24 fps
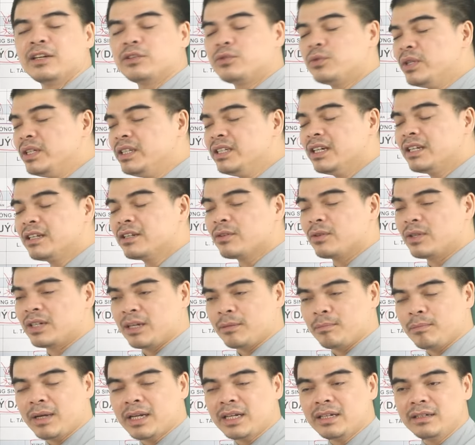Tuy nhiên có
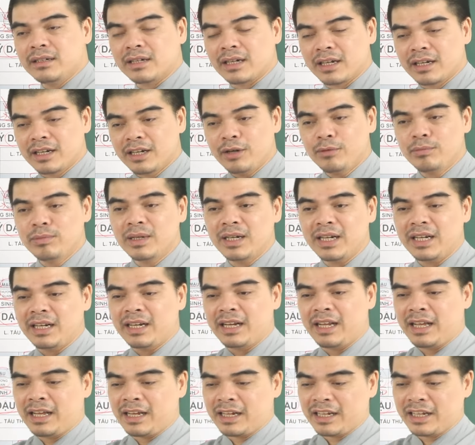nắm bắt được hay không lại
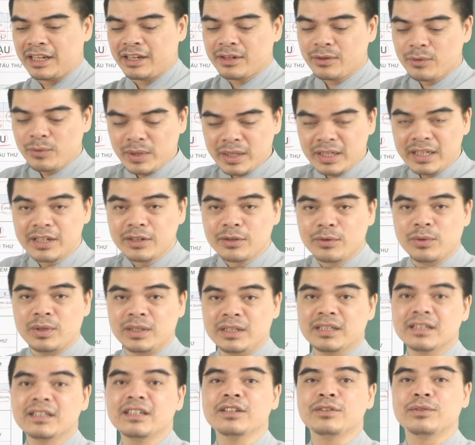là cái quyết định của
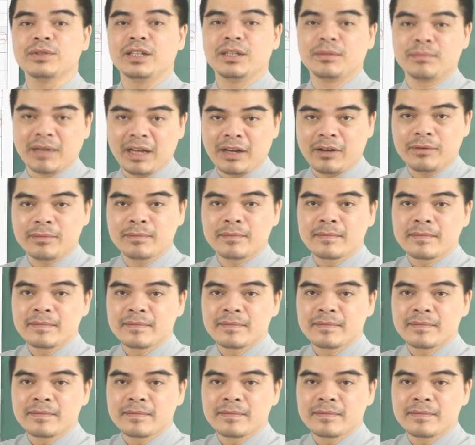những người tuổi Đinh Mão.